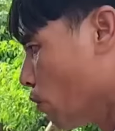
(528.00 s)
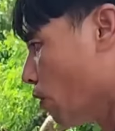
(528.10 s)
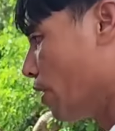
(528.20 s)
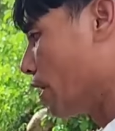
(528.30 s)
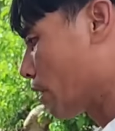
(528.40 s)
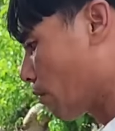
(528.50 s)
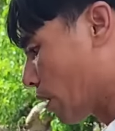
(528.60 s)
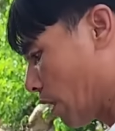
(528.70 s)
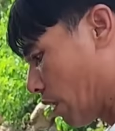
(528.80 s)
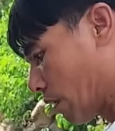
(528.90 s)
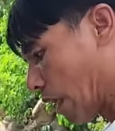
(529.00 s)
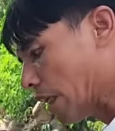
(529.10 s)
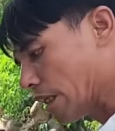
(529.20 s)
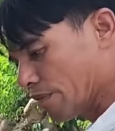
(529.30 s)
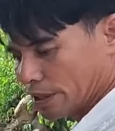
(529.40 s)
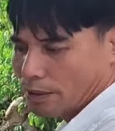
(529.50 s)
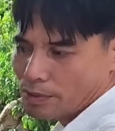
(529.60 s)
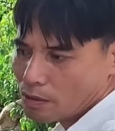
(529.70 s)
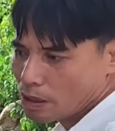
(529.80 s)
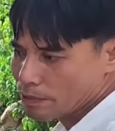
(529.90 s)
mua về xong là cây thì phải chăm
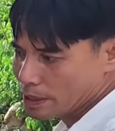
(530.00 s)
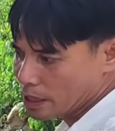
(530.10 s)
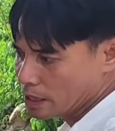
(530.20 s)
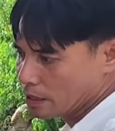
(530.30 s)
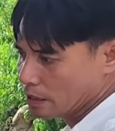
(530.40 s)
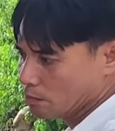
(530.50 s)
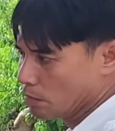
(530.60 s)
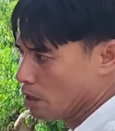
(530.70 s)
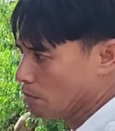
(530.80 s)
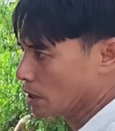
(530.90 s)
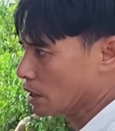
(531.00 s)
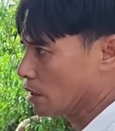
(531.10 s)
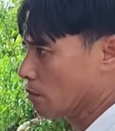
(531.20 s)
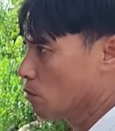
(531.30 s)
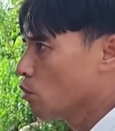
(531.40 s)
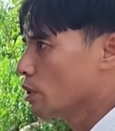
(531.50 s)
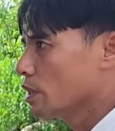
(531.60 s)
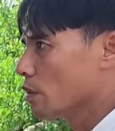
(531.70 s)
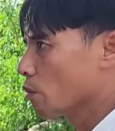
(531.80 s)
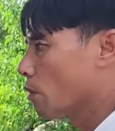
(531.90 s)
sóc các anh chị, à. nhưng mà mình kiểu mua
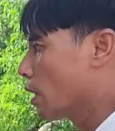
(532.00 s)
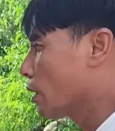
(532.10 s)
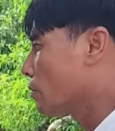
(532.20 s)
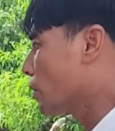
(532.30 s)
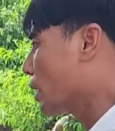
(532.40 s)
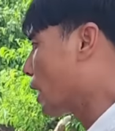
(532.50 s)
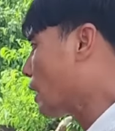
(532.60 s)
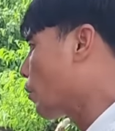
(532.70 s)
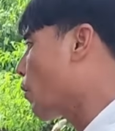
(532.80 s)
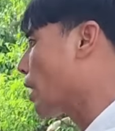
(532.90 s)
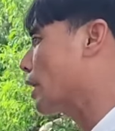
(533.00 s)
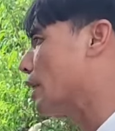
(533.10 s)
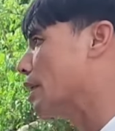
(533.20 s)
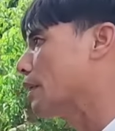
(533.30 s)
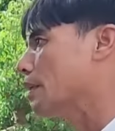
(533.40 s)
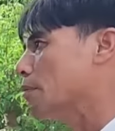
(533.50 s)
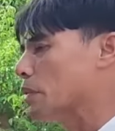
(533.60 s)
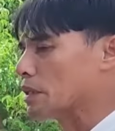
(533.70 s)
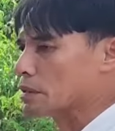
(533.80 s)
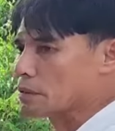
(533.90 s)
nhiều quá không là cái quản lý
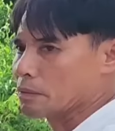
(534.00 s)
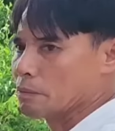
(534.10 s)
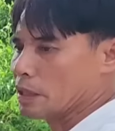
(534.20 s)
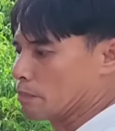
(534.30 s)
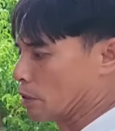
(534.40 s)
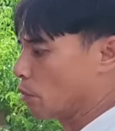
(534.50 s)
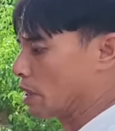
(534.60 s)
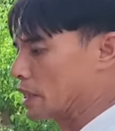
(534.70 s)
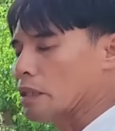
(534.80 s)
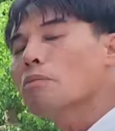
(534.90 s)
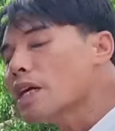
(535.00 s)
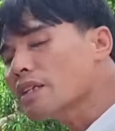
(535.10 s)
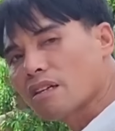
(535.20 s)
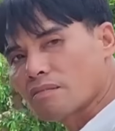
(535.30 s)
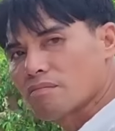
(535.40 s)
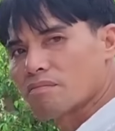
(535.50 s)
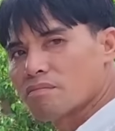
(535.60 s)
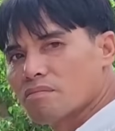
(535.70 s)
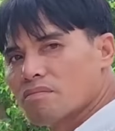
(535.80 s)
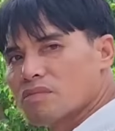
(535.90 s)
mình mình quản lý không hết được
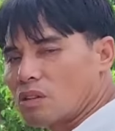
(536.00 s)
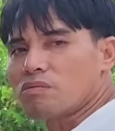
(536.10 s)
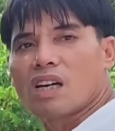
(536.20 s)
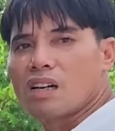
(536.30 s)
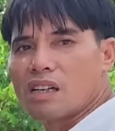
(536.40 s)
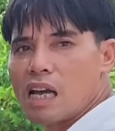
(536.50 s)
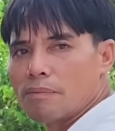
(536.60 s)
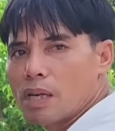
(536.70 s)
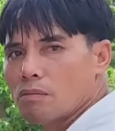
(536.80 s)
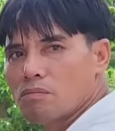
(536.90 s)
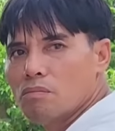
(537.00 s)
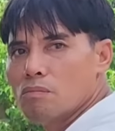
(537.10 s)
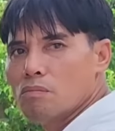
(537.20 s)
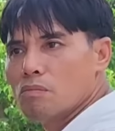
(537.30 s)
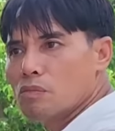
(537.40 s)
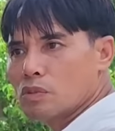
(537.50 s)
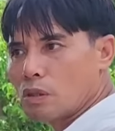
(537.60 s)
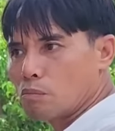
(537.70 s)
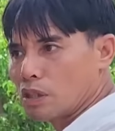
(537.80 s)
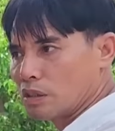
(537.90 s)
à. xong thợ làm đông
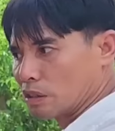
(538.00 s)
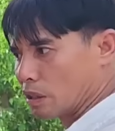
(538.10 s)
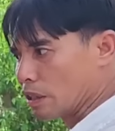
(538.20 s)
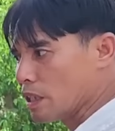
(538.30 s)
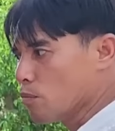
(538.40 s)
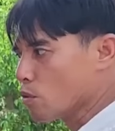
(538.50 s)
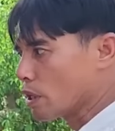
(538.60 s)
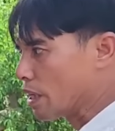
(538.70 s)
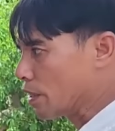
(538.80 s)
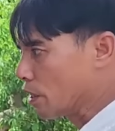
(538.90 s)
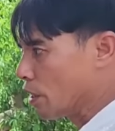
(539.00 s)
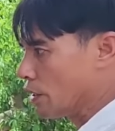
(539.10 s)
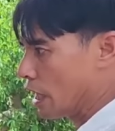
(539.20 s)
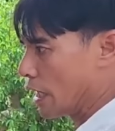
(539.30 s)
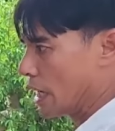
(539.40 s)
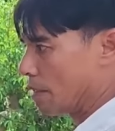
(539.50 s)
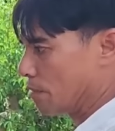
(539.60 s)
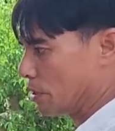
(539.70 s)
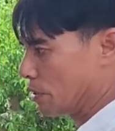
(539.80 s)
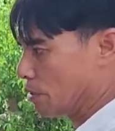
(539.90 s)
xong mình cứ đi mua cây thợ nhà làm
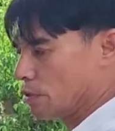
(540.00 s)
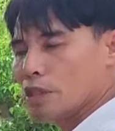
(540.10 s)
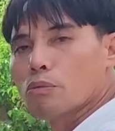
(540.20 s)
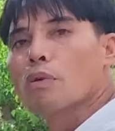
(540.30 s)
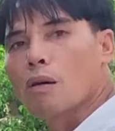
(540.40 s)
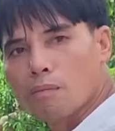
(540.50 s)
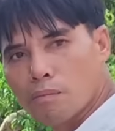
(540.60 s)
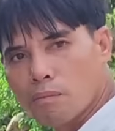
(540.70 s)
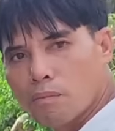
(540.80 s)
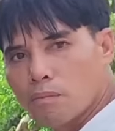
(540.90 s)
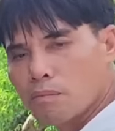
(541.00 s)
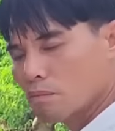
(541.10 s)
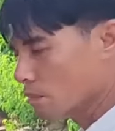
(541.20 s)
thì nhiều khi cũng hỏng à.